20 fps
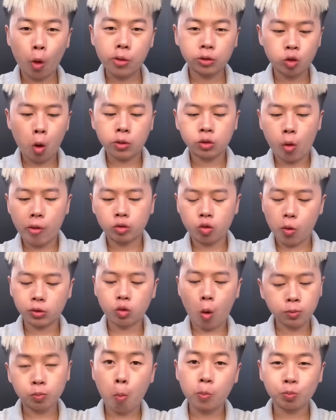Và không chỉ
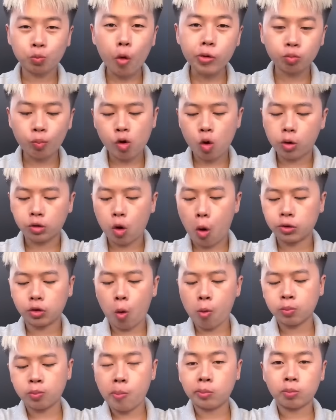có riêng thánh múc băng này
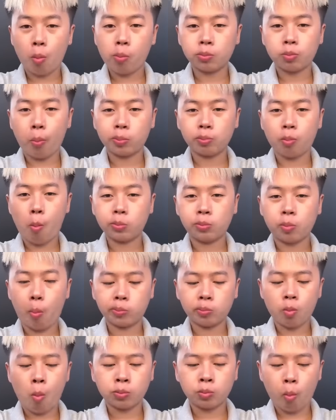đâu, từng có rất
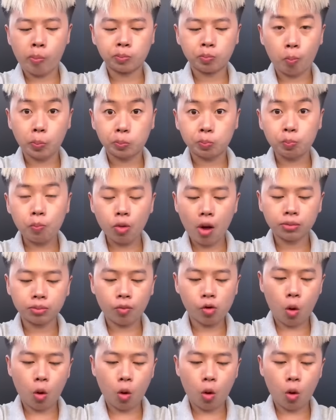nhiều các múc mukbanger